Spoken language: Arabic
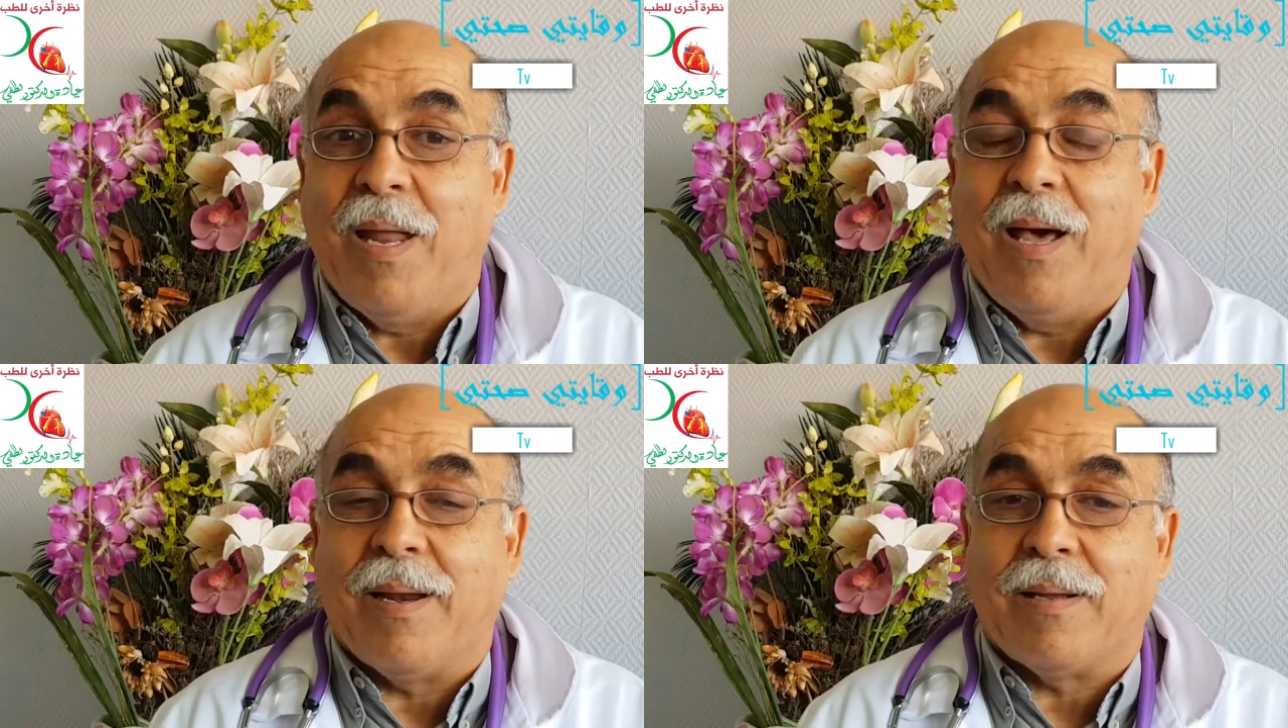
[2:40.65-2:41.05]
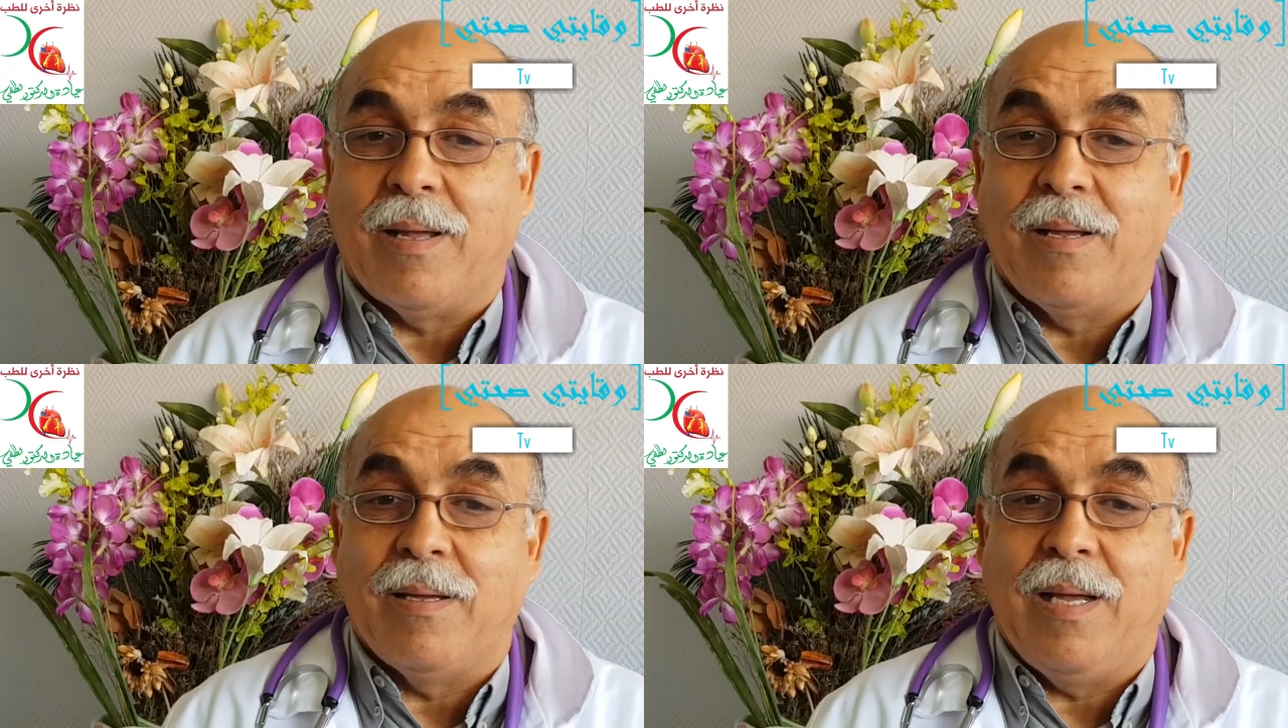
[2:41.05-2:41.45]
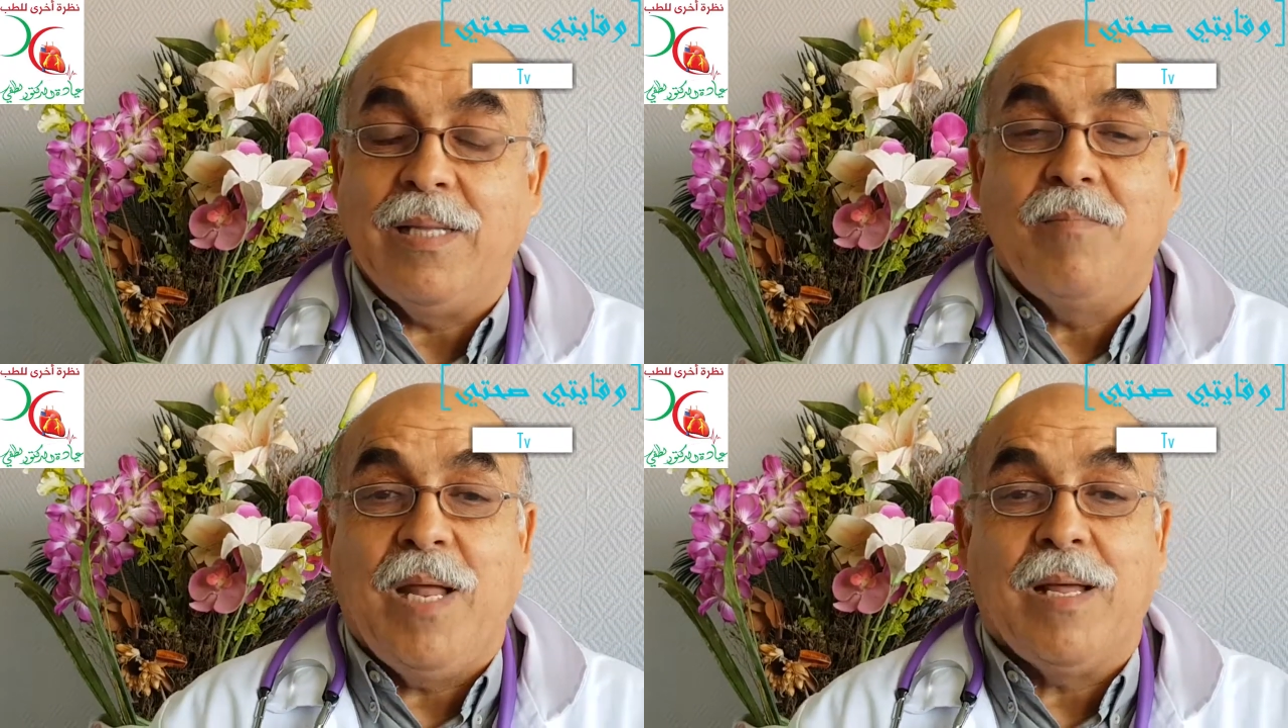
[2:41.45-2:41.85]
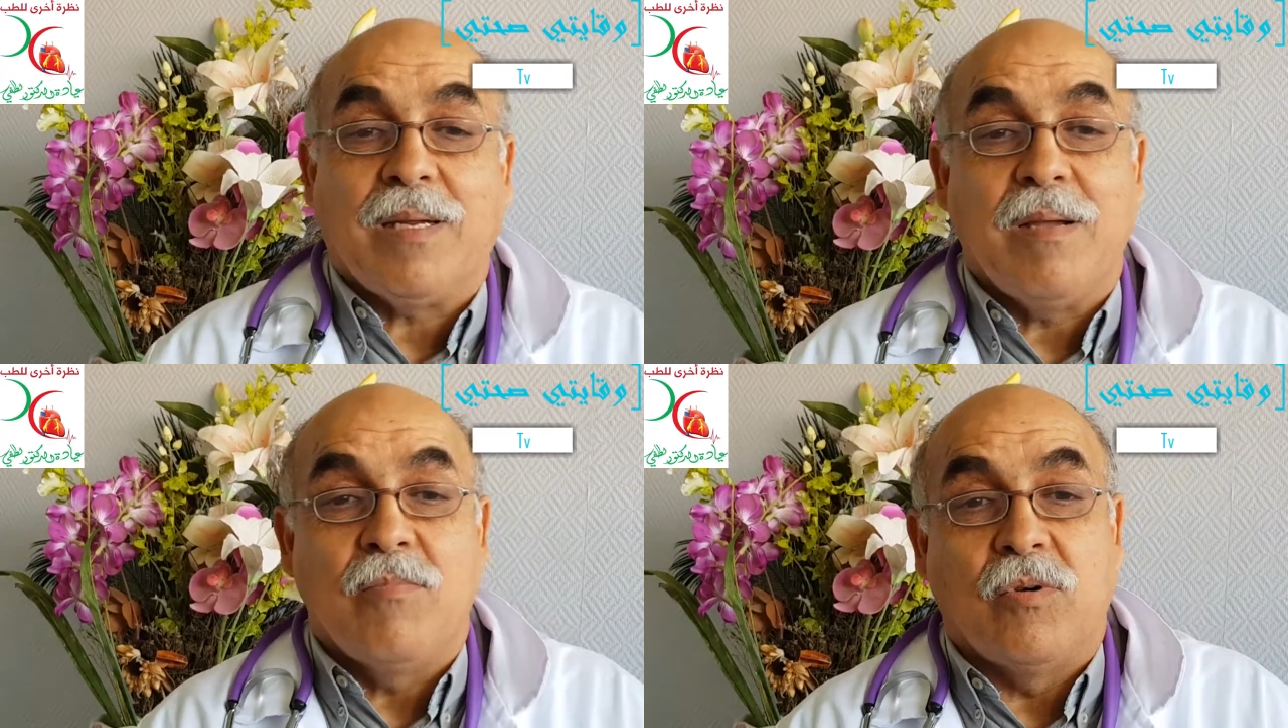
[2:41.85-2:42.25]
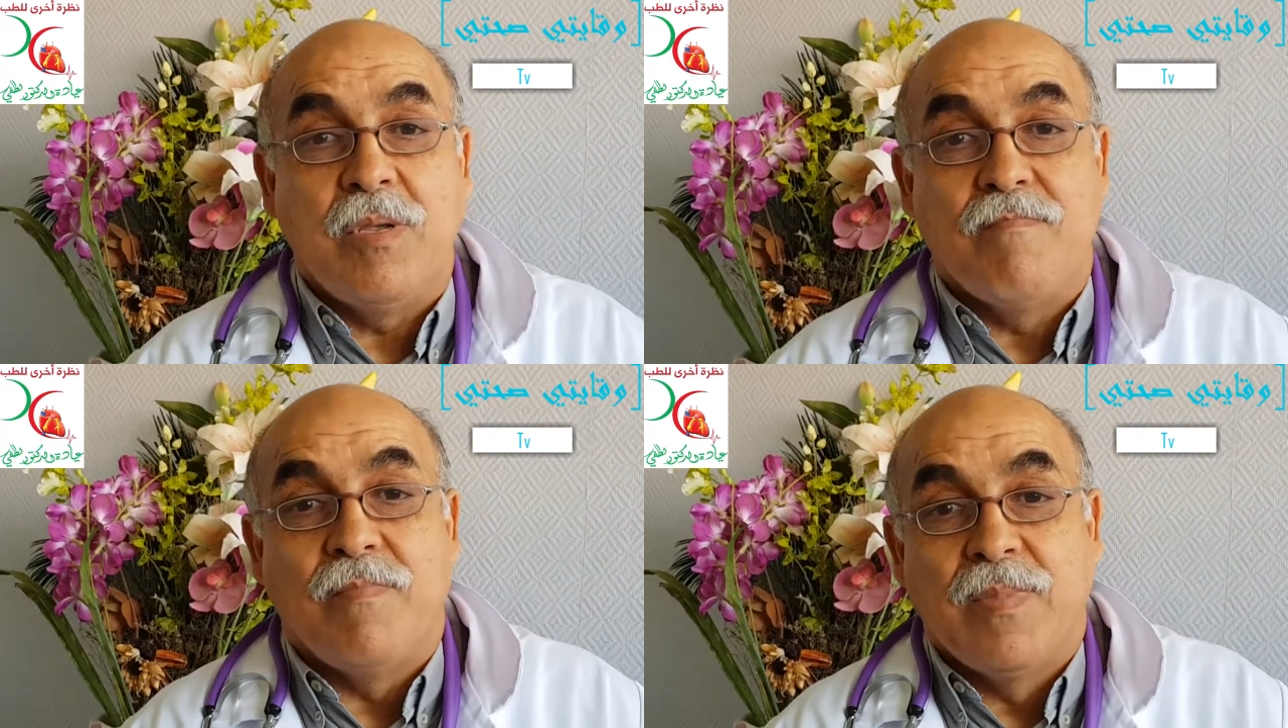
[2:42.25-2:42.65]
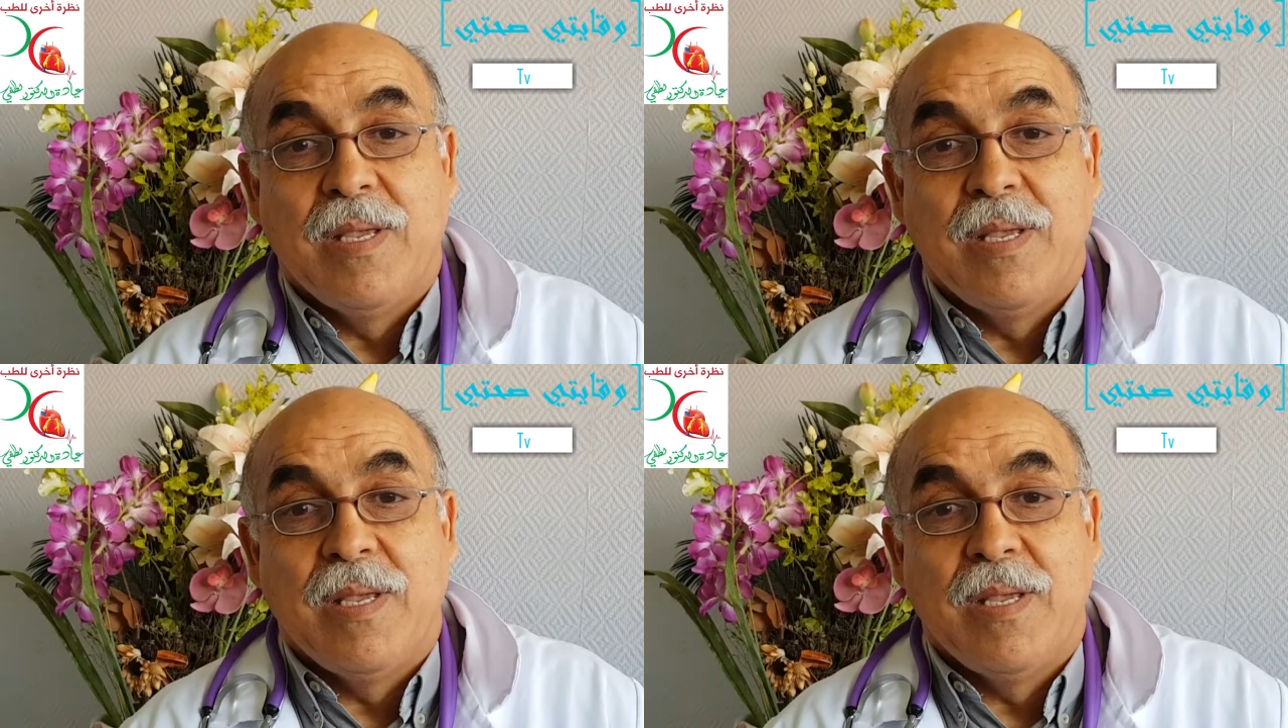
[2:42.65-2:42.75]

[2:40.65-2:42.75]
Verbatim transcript: الحركه عدم الحركه مهم